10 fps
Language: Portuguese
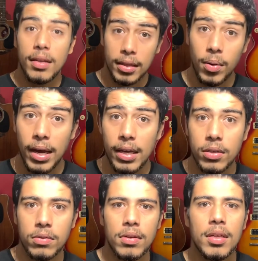Então é
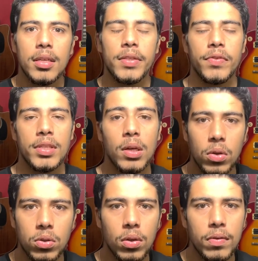isso. Se você
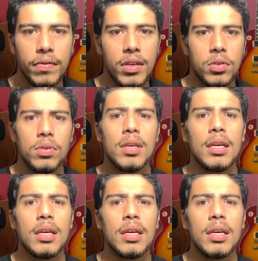gostou do vídeo,